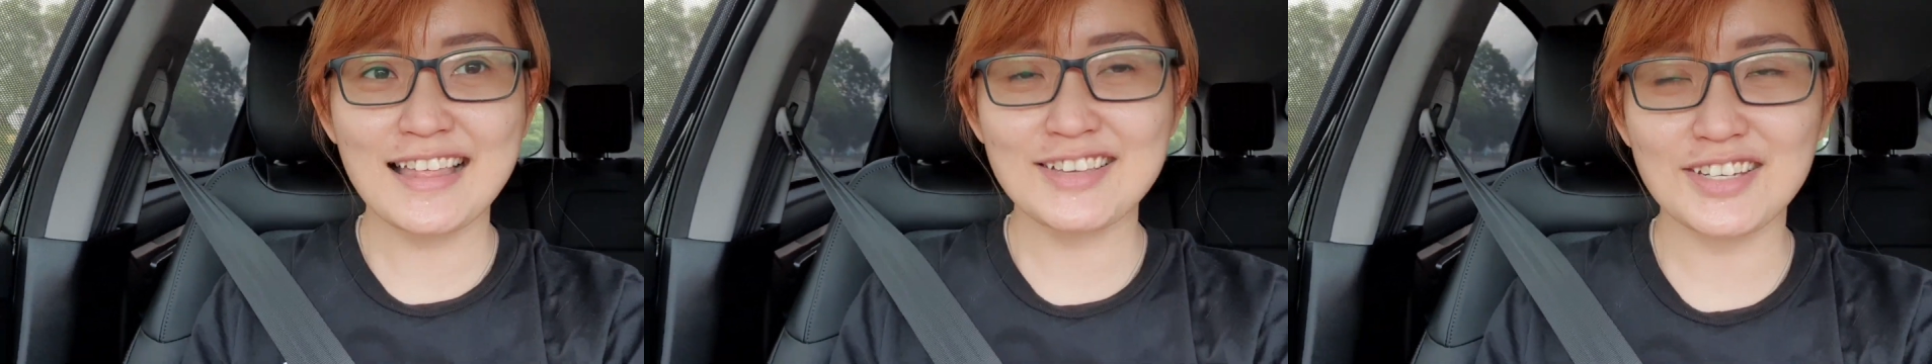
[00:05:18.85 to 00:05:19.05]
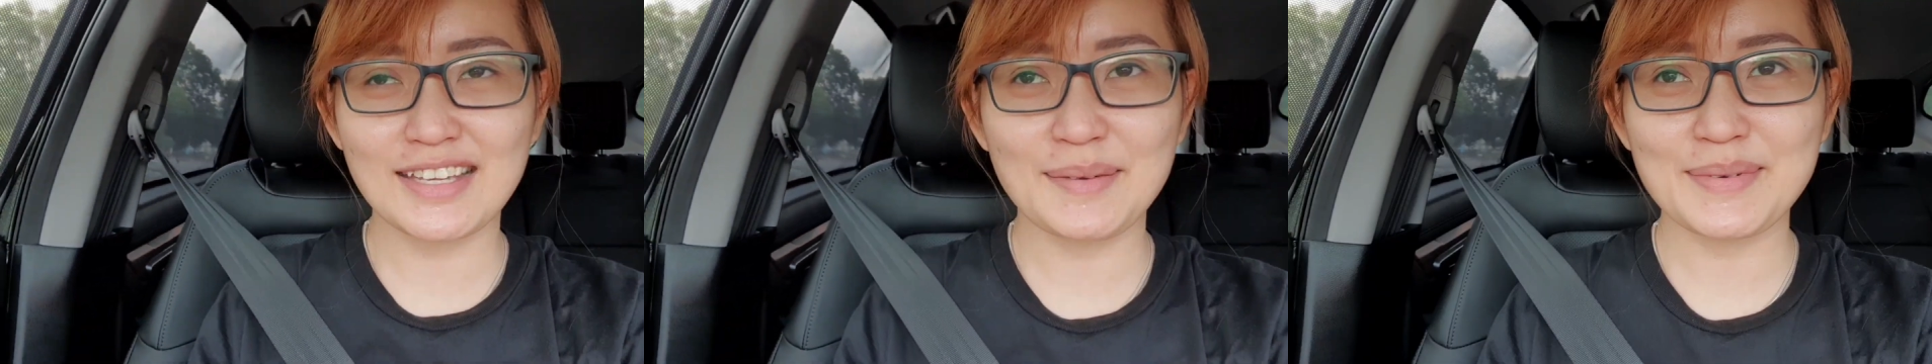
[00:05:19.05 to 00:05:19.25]

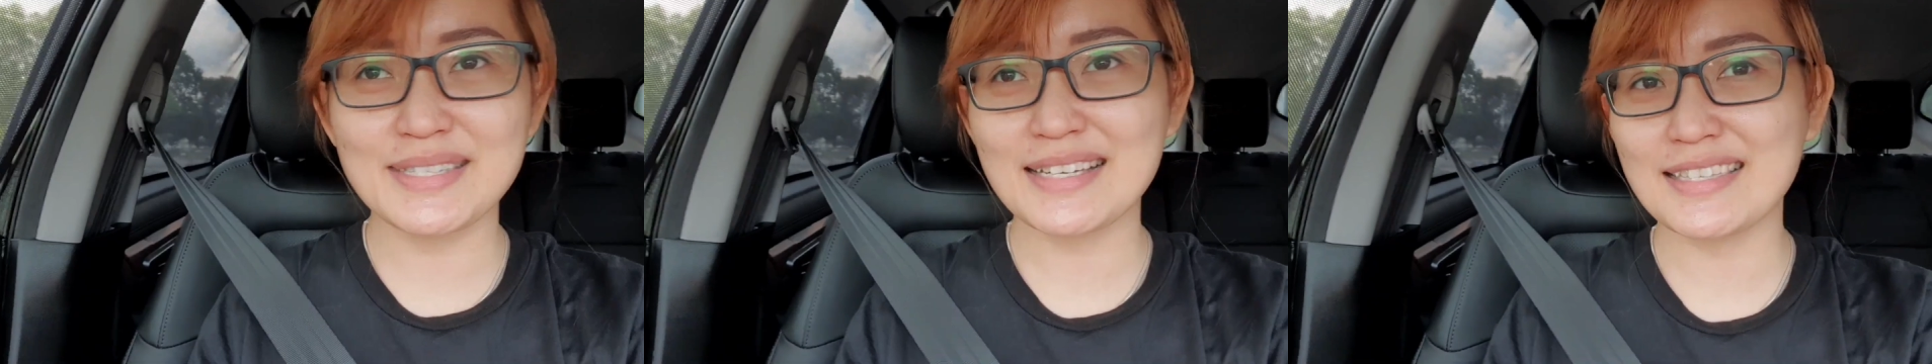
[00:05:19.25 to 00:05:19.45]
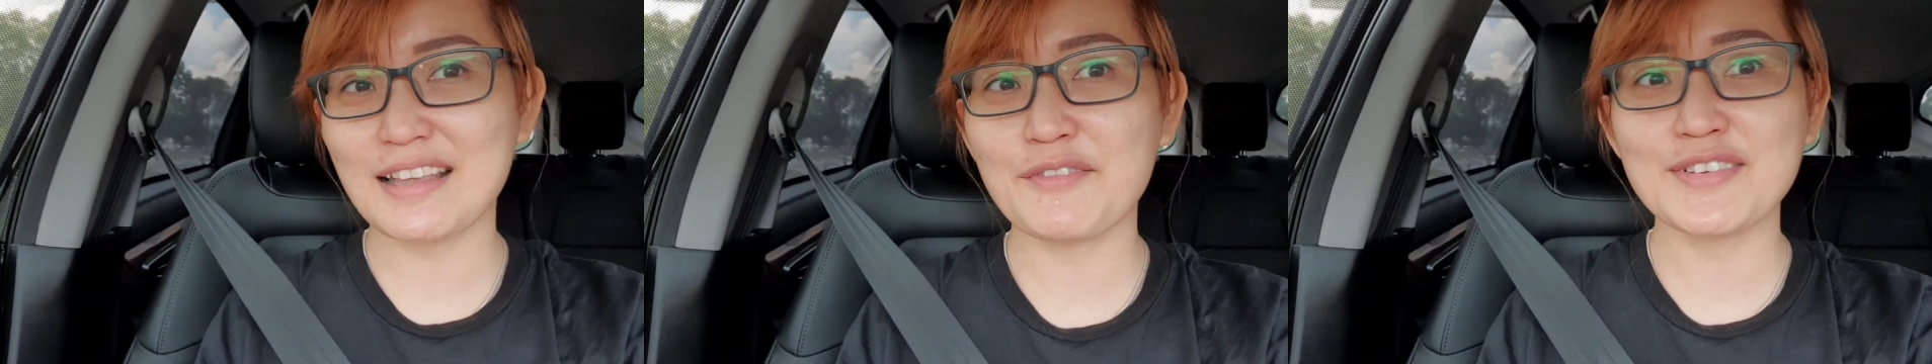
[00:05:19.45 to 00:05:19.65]
选，那么下
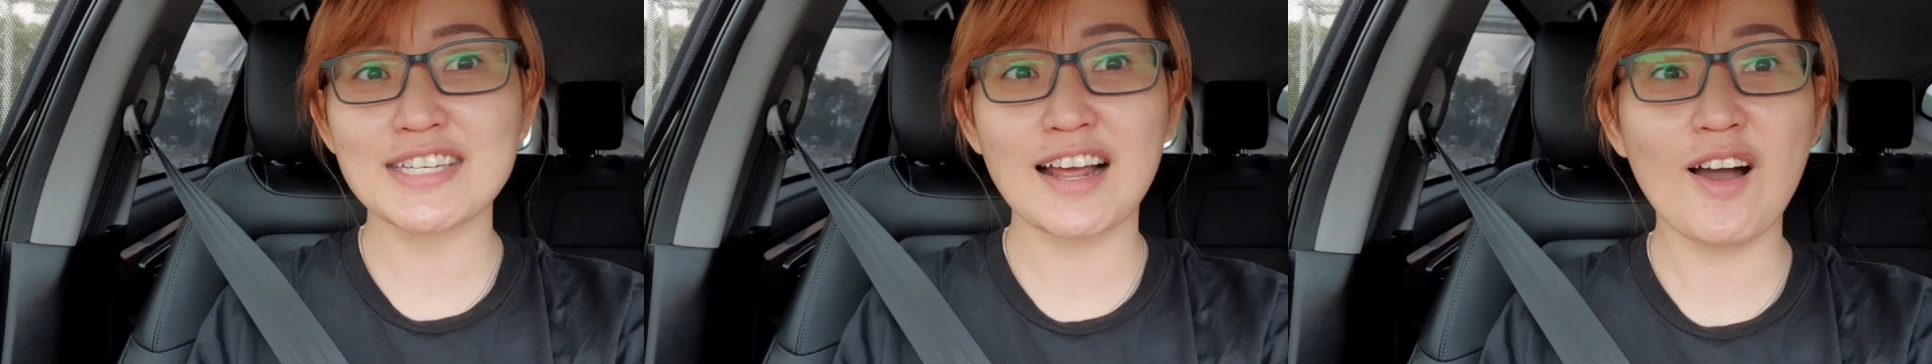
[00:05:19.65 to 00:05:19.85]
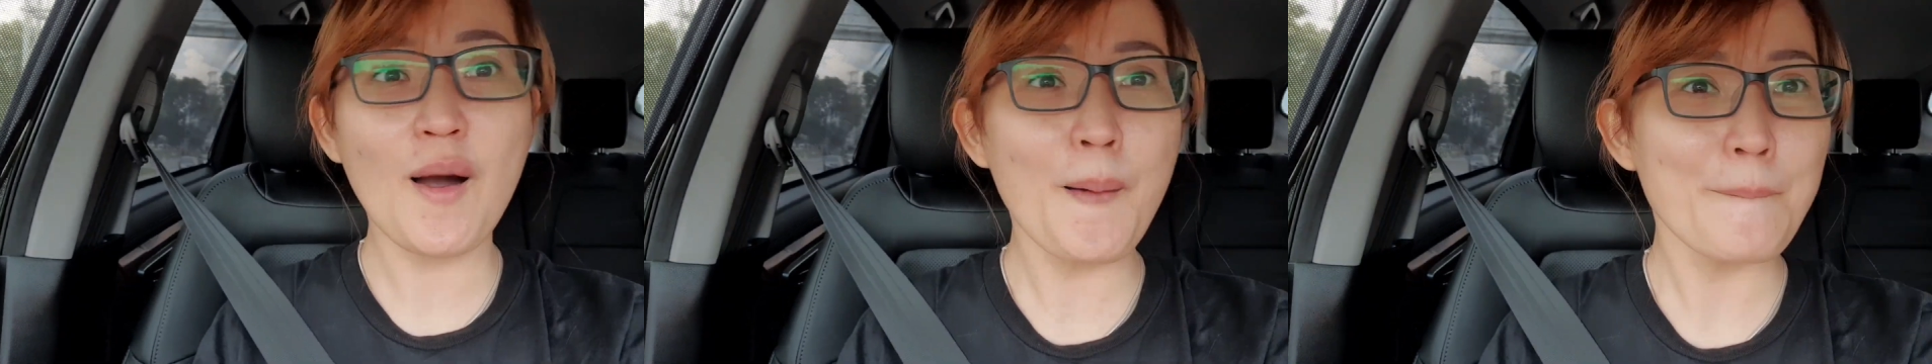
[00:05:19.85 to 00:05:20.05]
次再分享
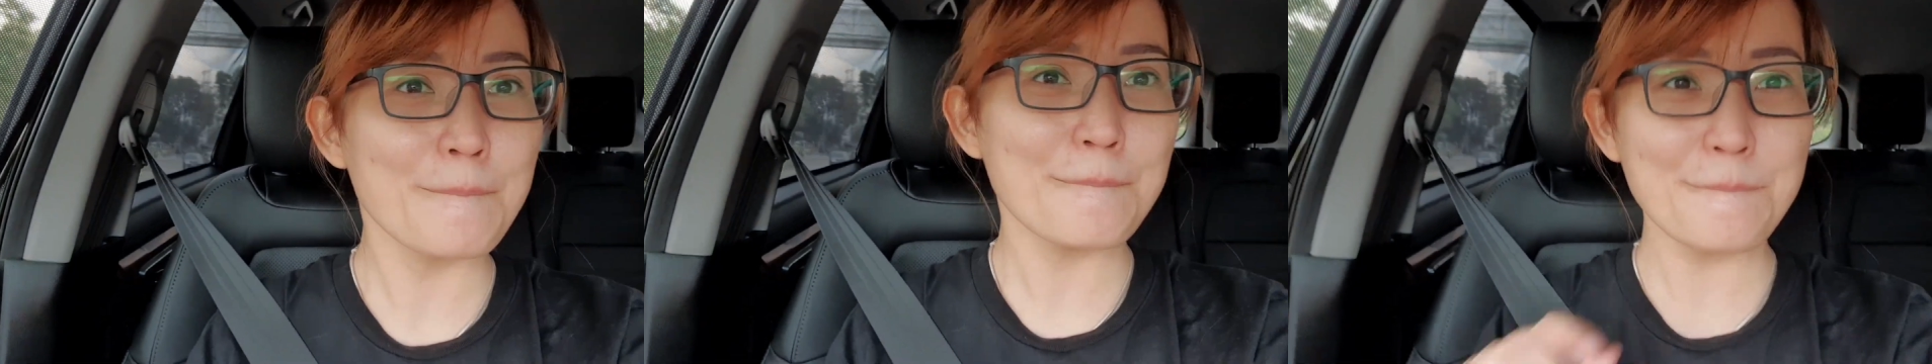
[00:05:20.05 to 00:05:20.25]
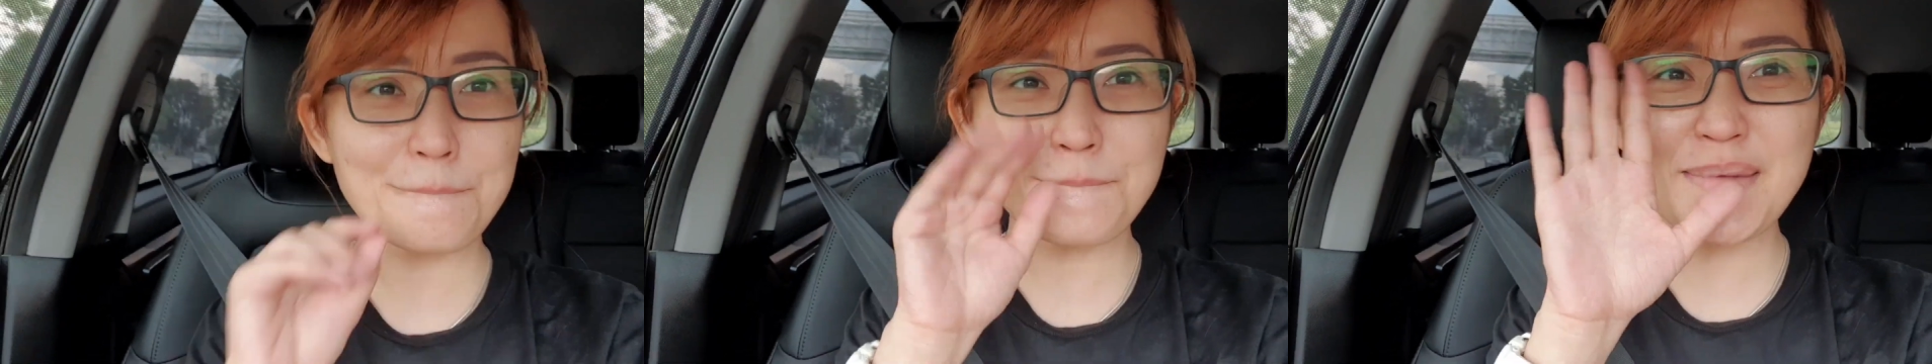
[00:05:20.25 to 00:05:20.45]
喽，
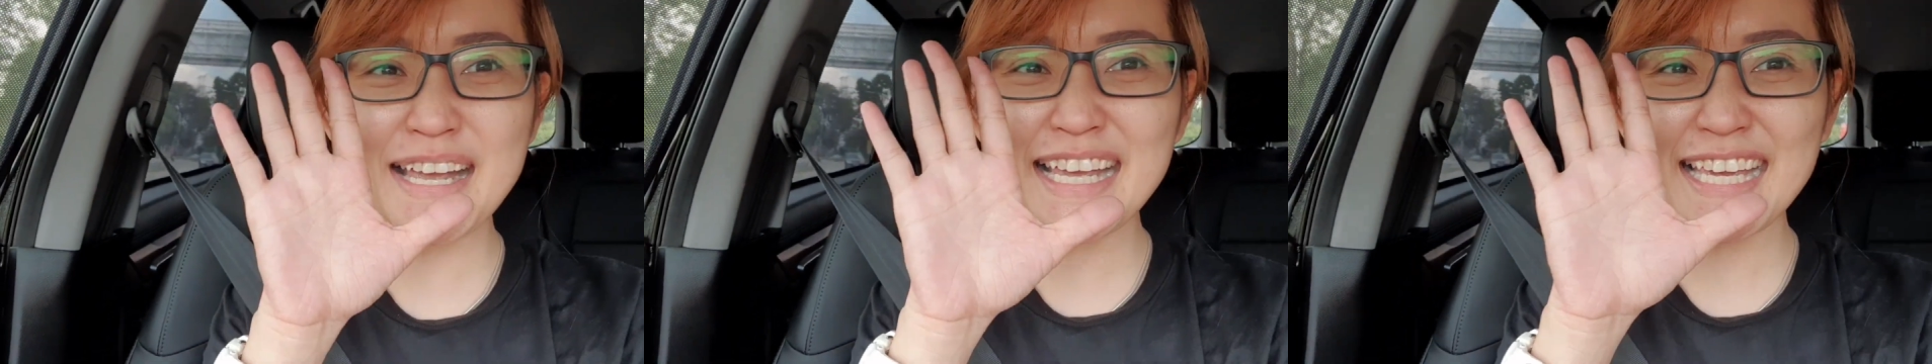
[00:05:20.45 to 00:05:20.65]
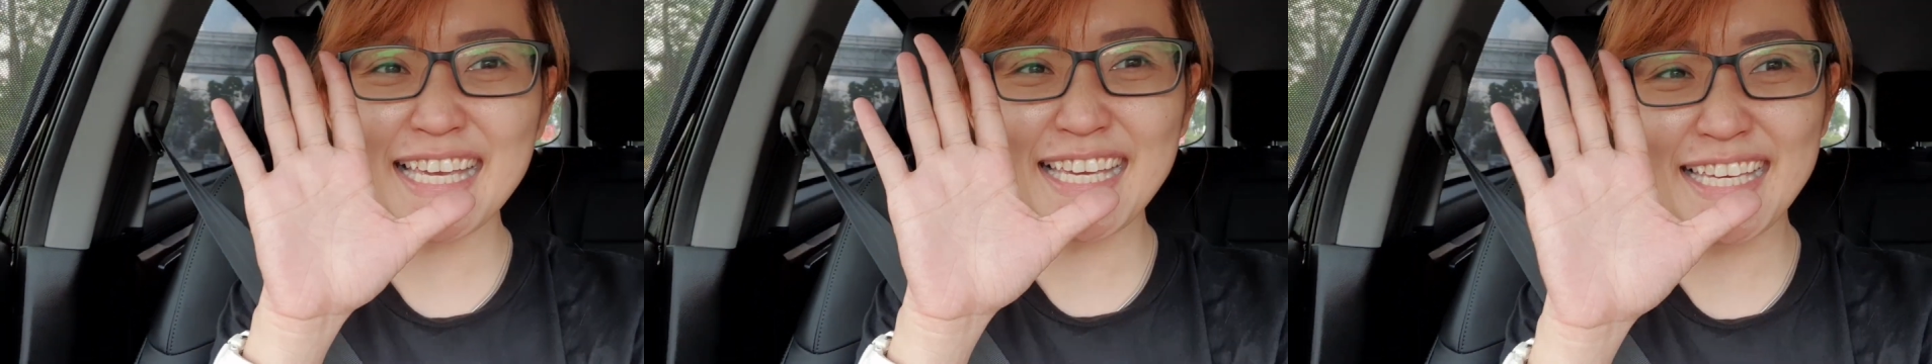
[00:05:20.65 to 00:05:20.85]

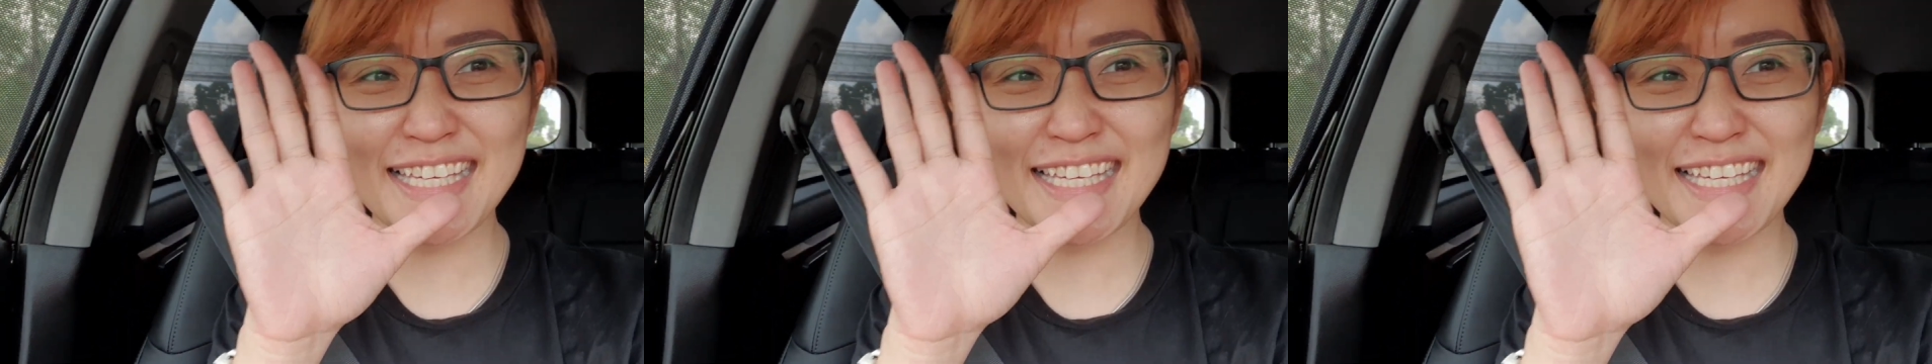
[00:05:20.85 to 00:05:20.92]
拜。